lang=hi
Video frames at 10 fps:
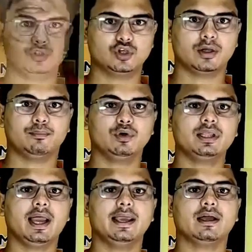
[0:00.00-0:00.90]
जो कि बोध
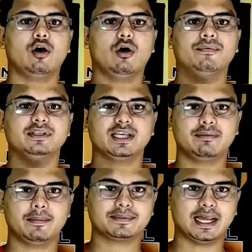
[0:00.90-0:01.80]
का एक ऑफिशियल
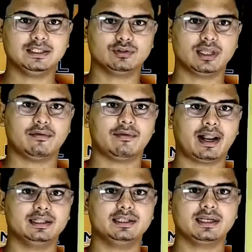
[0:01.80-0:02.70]
वेबसाइट होता है
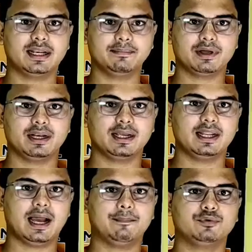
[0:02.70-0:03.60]
वारंटी क्लेम करने के लिए
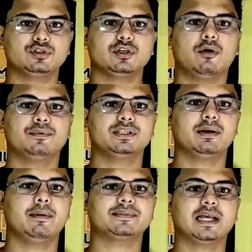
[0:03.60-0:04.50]
आप उस ऑफिशियल
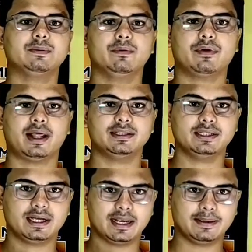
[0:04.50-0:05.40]
वेबसाइट पे वारंटी
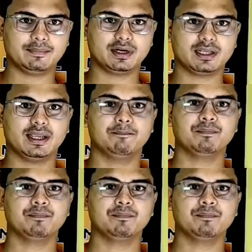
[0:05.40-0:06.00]
क्लेम करके